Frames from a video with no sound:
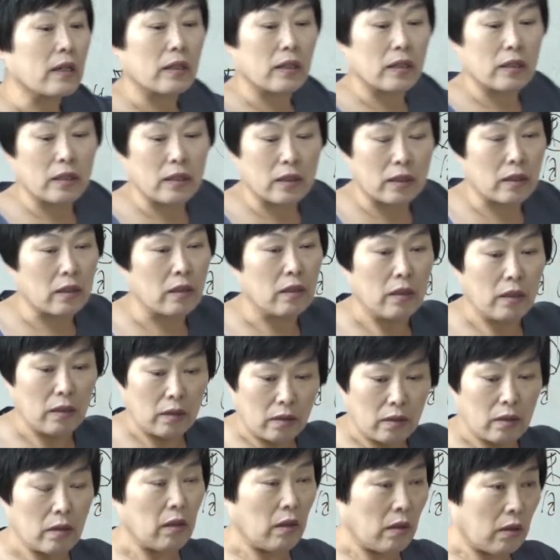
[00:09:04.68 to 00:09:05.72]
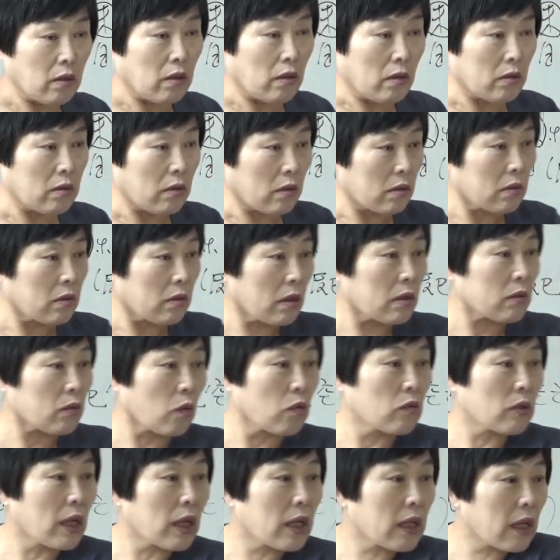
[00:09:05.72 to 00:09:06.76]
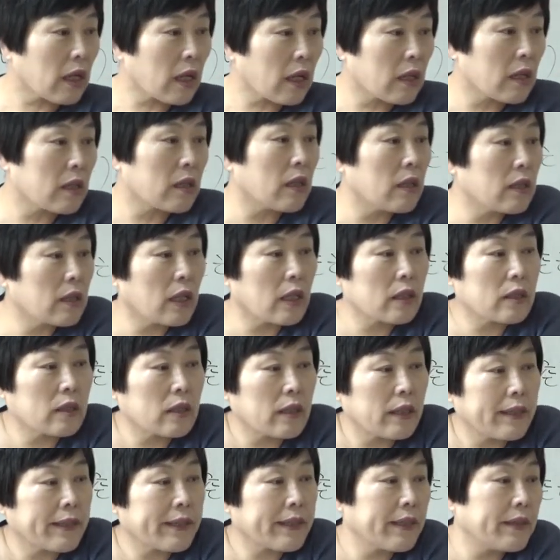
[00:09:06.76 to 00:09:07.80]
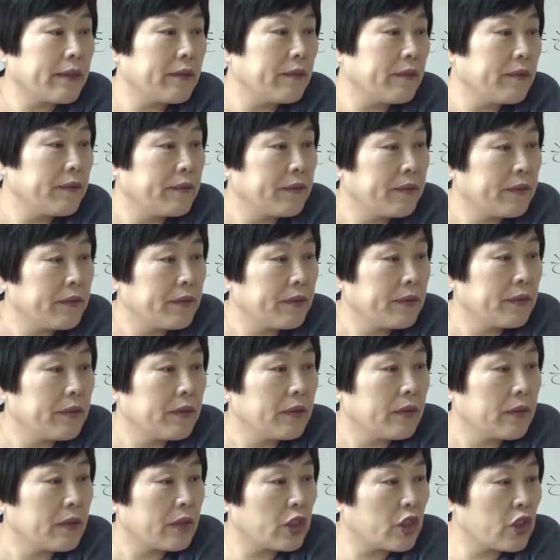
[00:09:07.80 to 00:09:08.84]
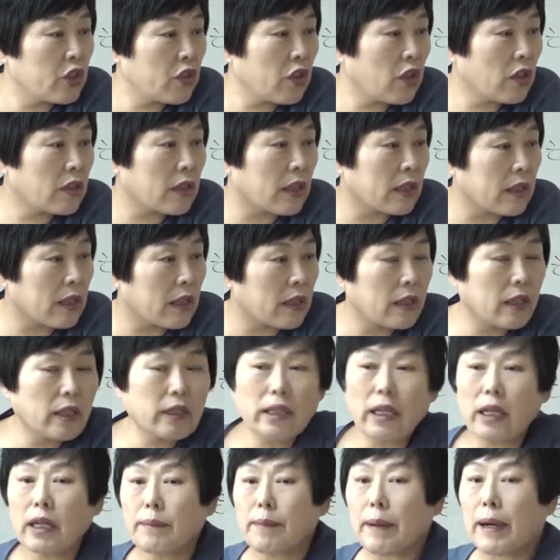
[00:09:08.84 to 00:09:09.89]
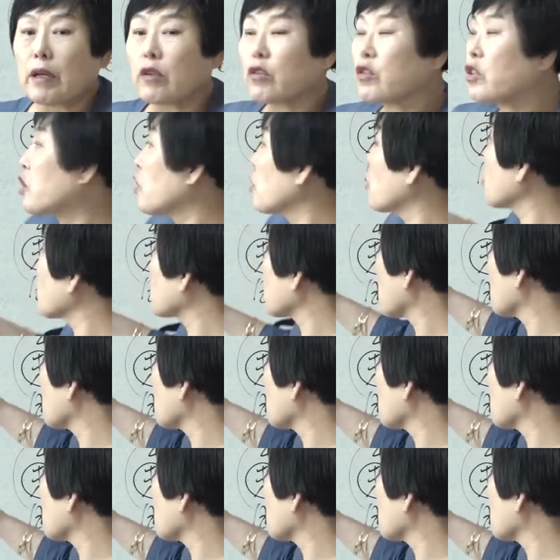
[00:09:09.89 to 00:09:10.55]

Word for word: 그러니까. 그래 돈 나가야 해결된다 하더라니까요. 7월 달에 이때는 바로 7월